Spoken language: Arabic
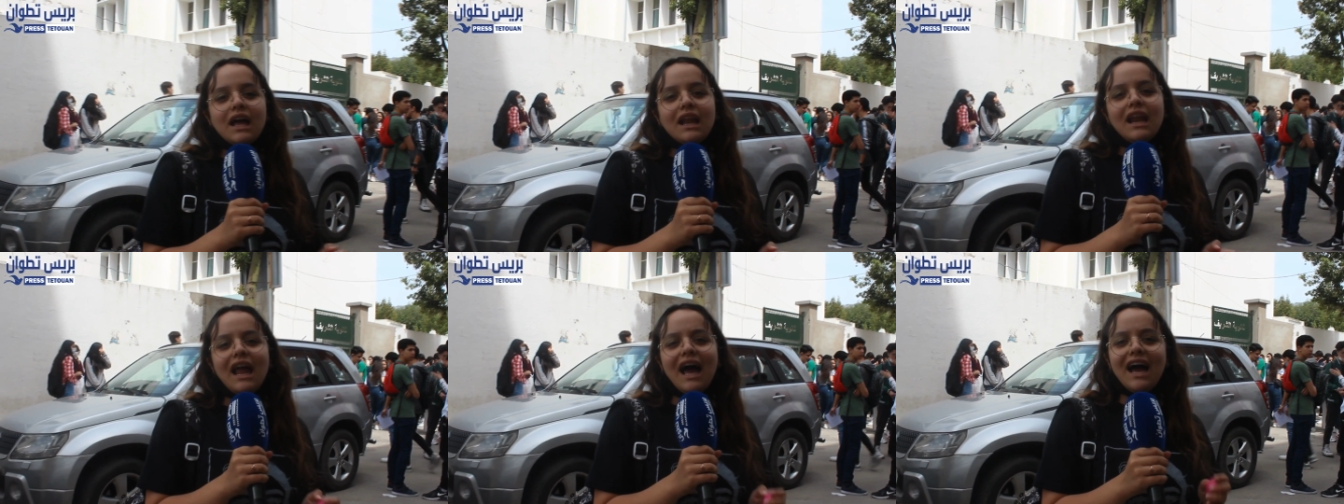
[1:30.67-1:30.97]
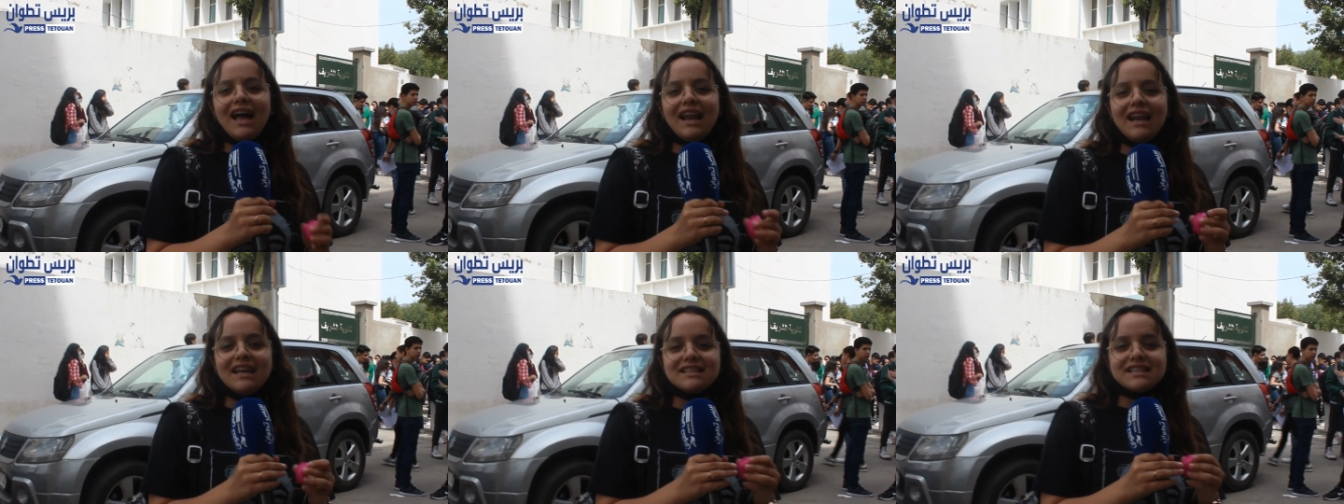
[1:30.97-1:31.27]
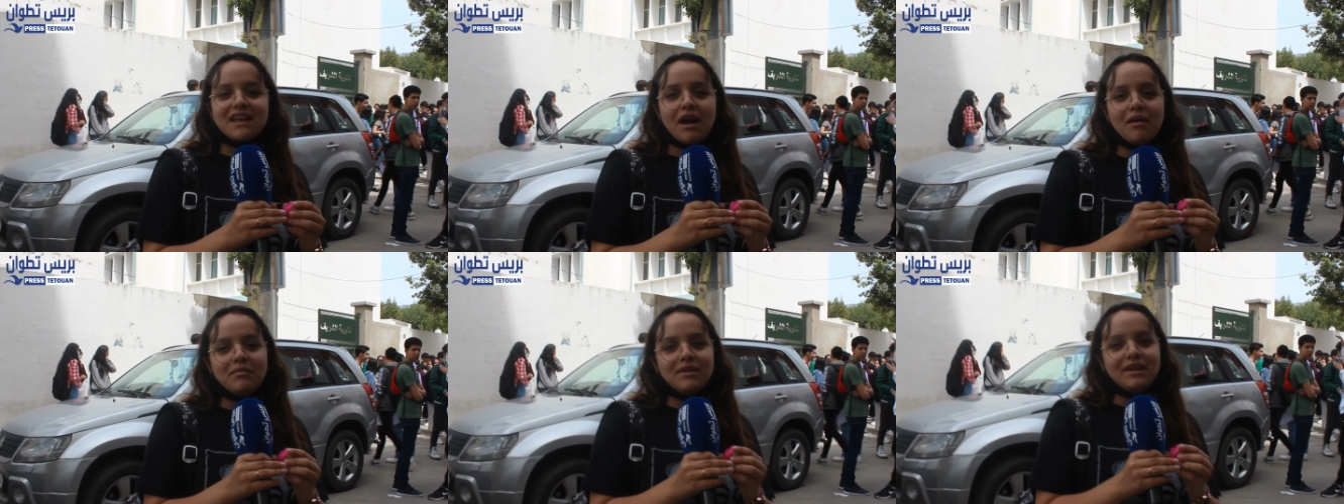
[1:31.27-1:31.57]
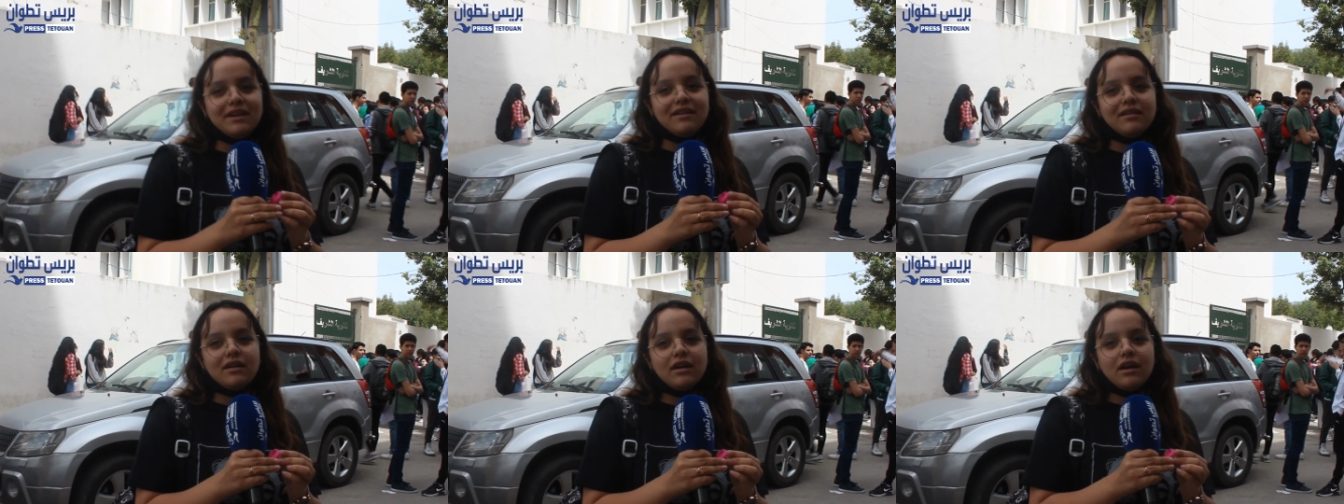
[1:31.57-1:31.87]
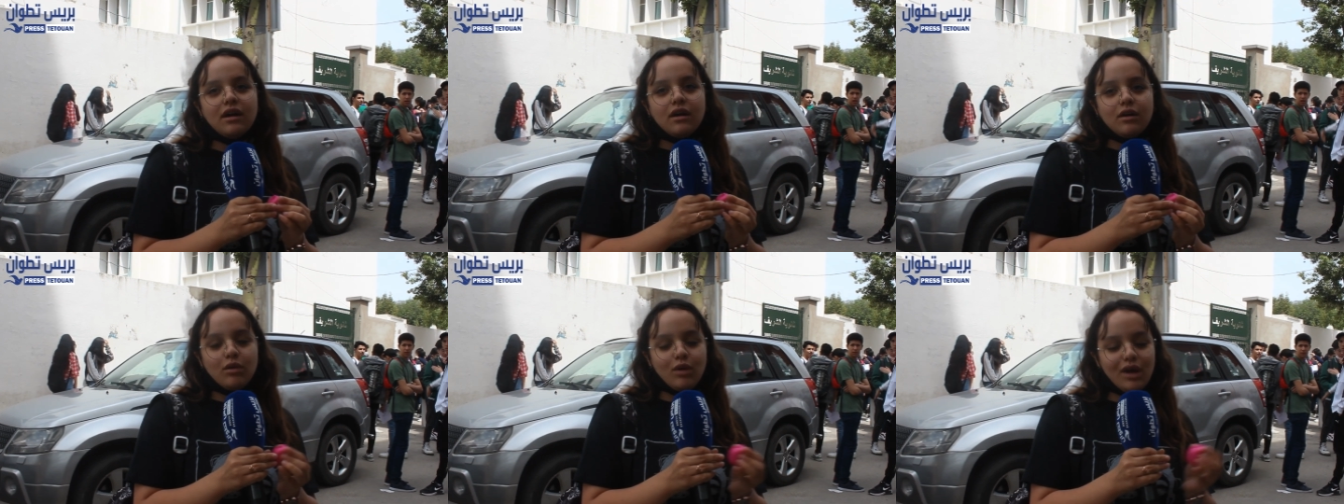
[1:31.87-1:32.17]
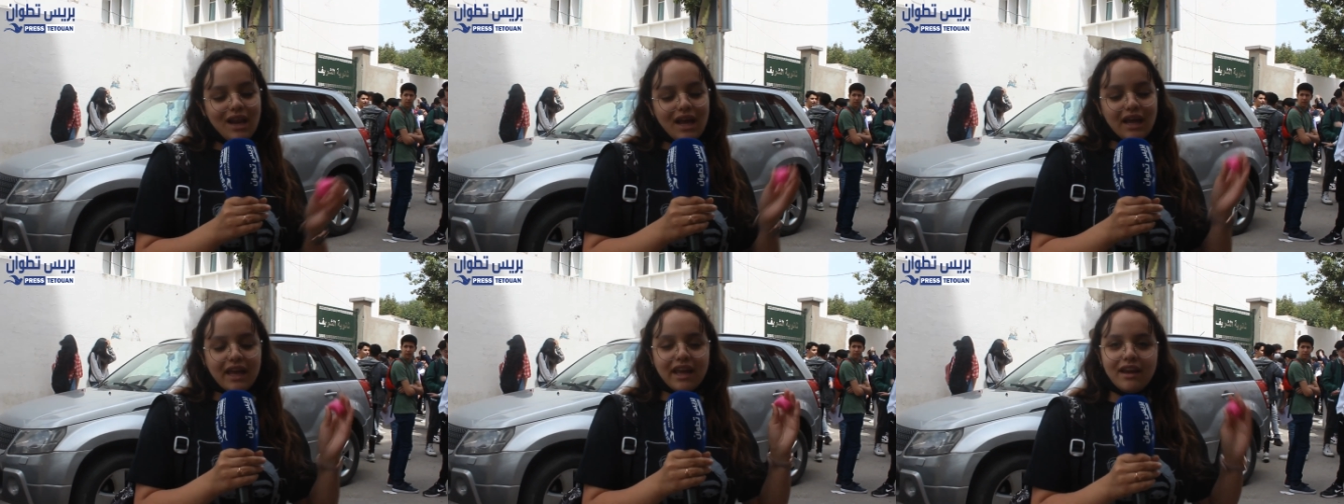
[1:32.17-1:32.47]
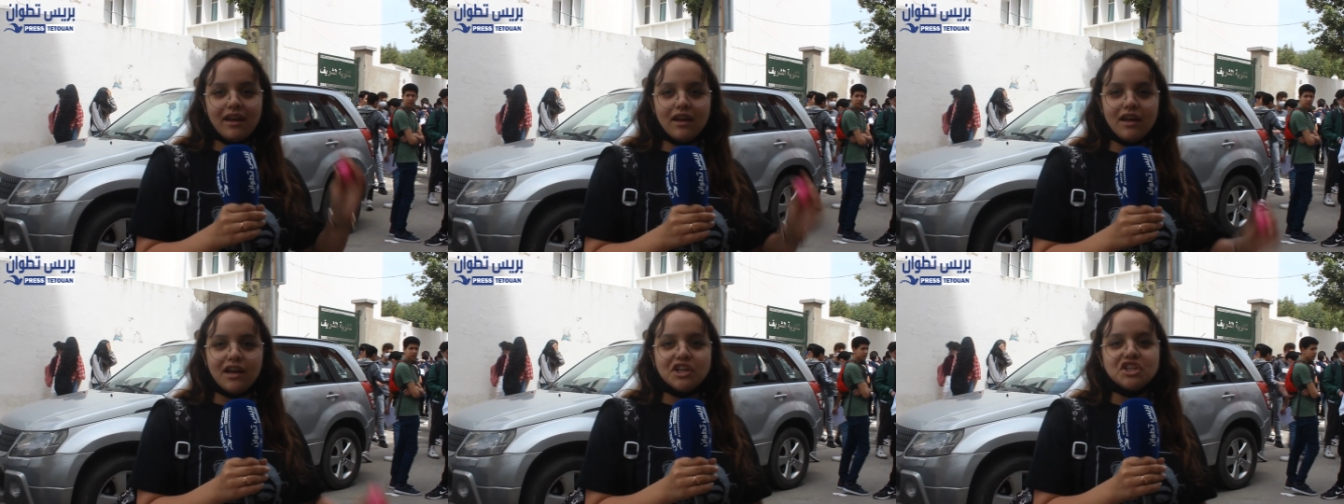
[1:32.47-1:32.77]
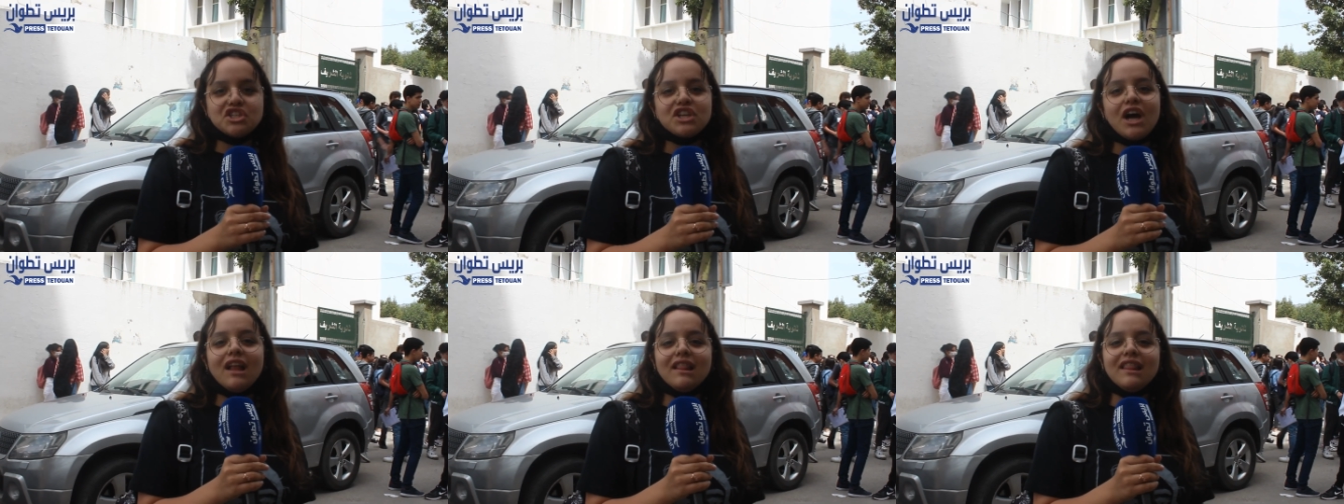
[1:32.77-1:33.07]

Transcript: الحالات كاملين ولكن ان شاء